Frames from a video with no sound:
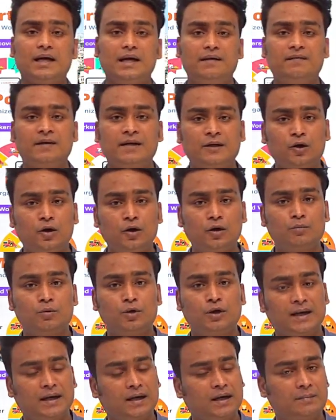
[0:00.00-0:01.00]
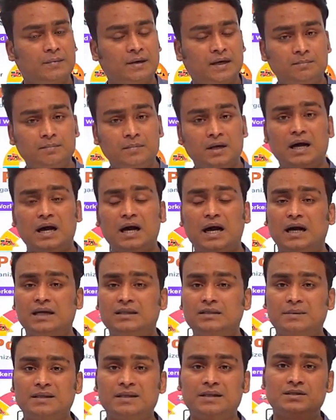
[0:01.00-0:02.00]
ఈ వీడియోలో ముఖ్యంగా మనం
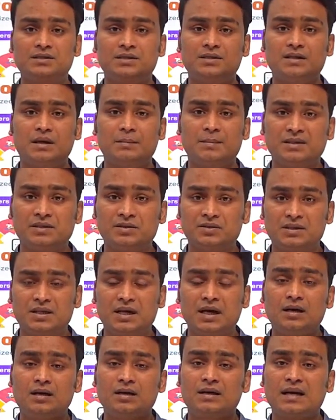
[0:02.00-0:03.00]
ఆంధ్రప్రదేశ్కి సంబంధించిన